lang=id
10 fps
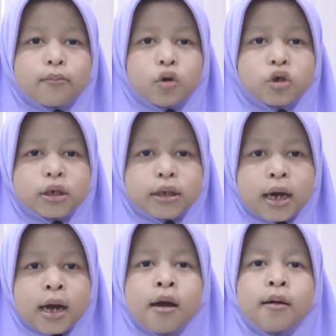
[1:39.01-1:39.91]

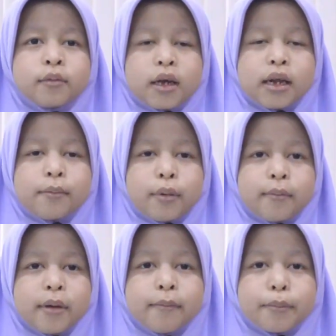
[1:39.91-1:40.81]
manusia menjadi
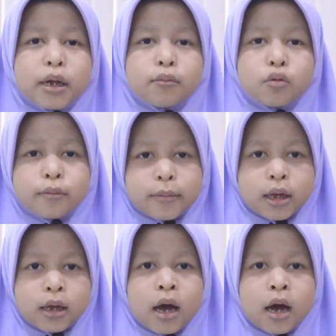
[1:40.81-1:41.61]
pemimpin bumi.